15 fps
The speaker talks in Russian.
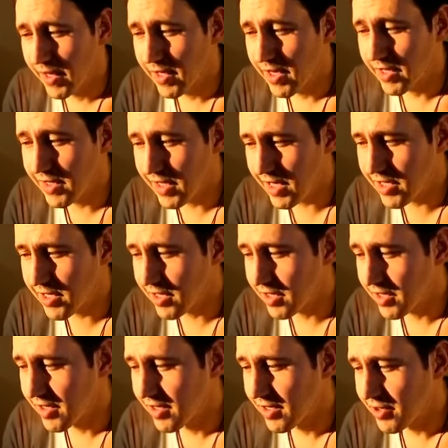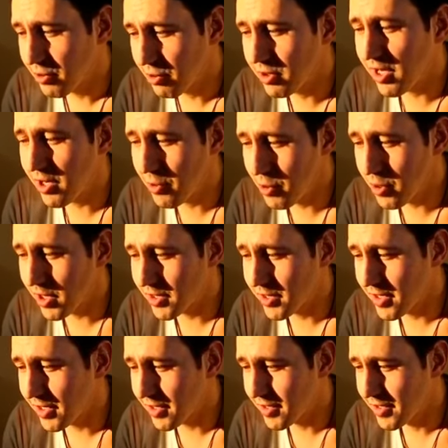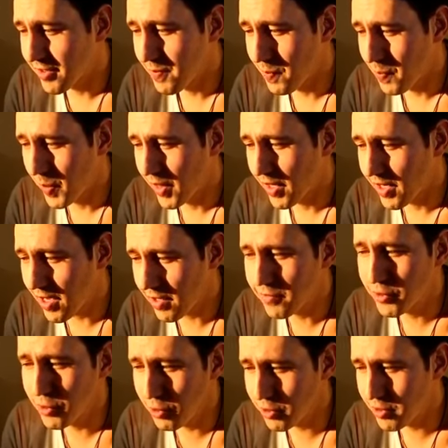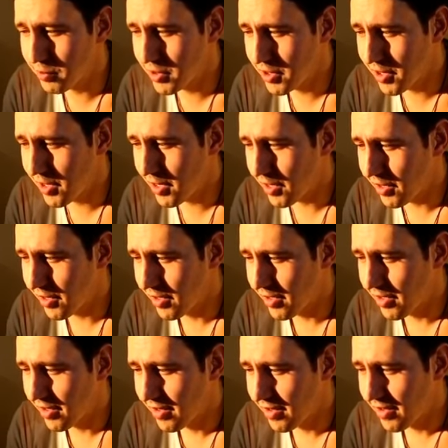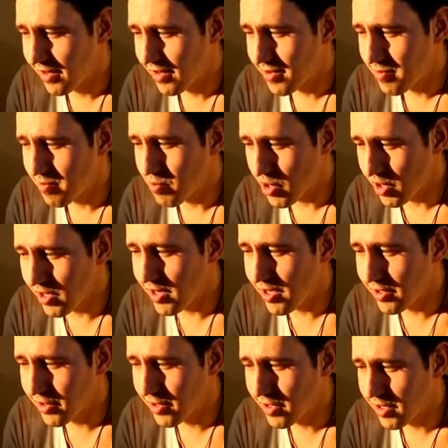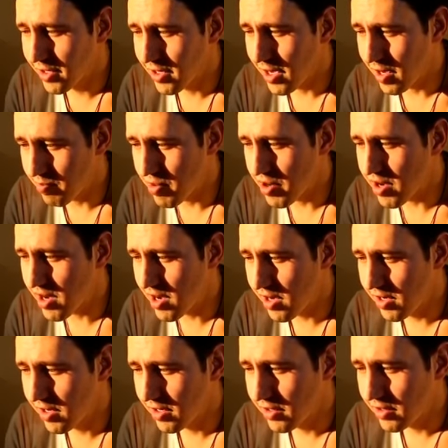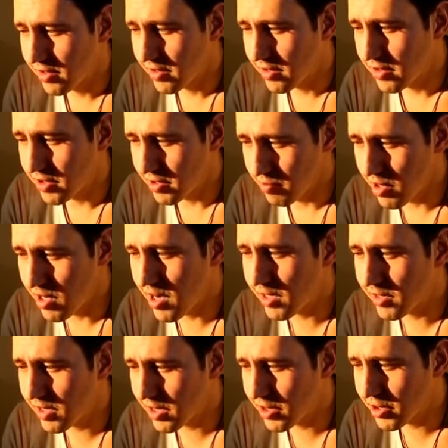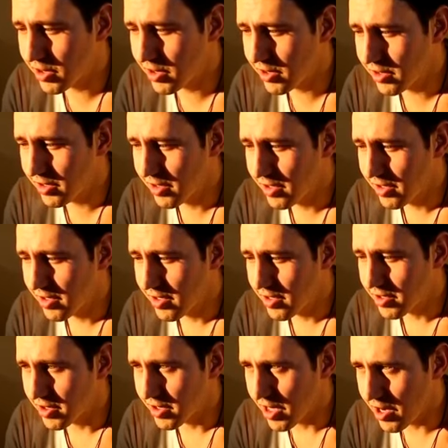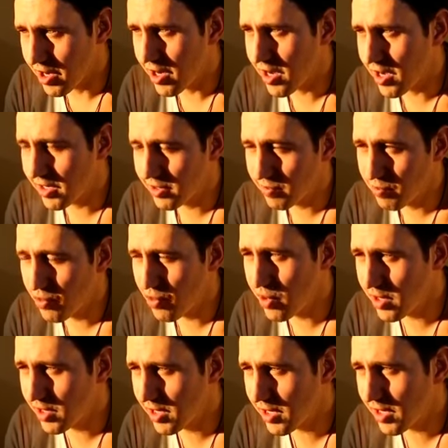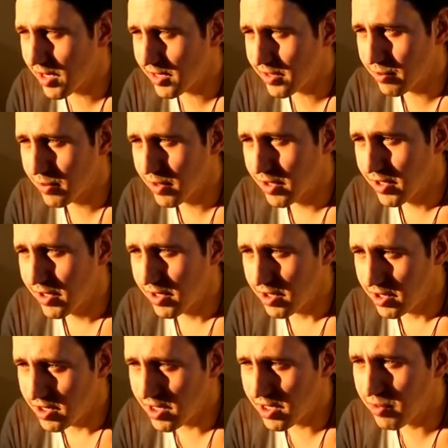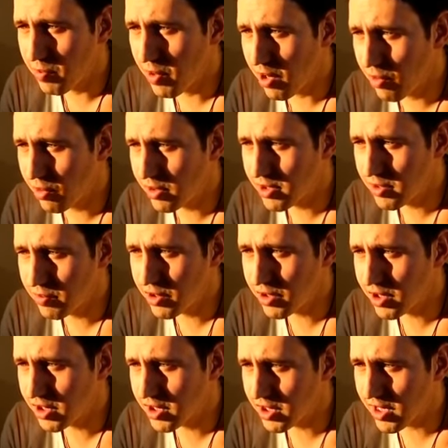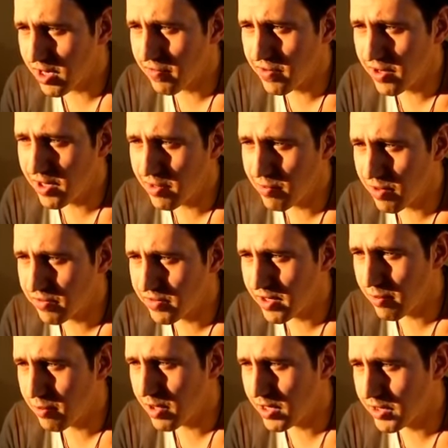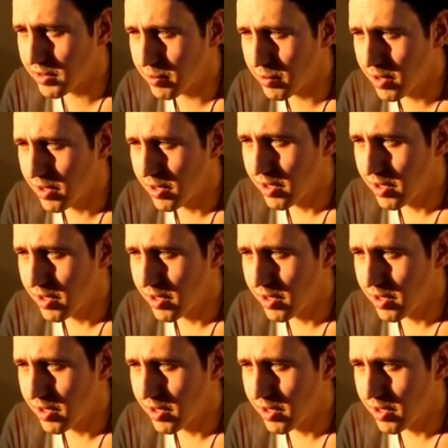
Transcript: А дальше шел такой рассказ, как в слезном сериале. Берлин, апрель, земля дрожит, снаряды, пули градом, и дед по улице бежит с трофейным автоматом.